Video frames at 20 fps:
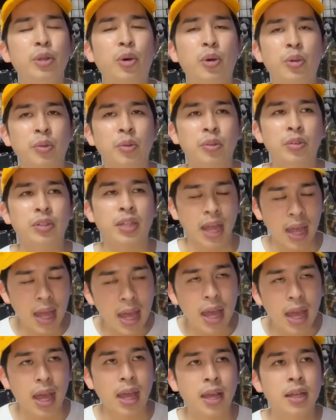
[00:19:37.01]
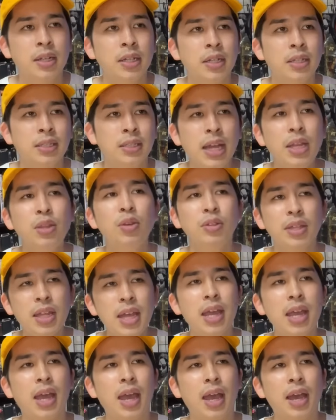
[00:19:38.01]
ので、なの
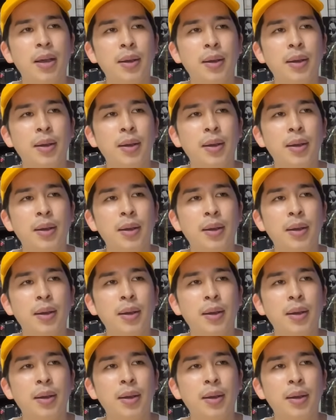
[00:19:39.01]
で、